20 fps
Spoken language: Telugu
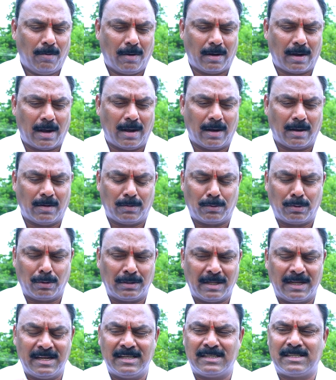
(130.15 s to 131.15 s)
ఒక
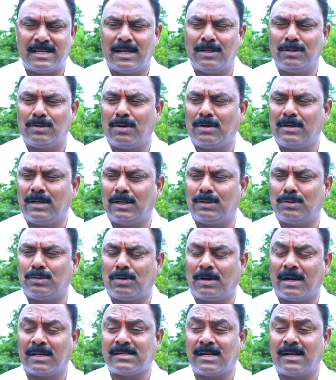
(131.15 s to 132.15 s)
కృతనిశ్చయంతో
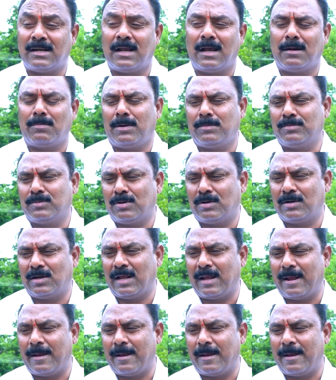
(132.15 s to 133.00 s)
దృఢ సంకల్పంతో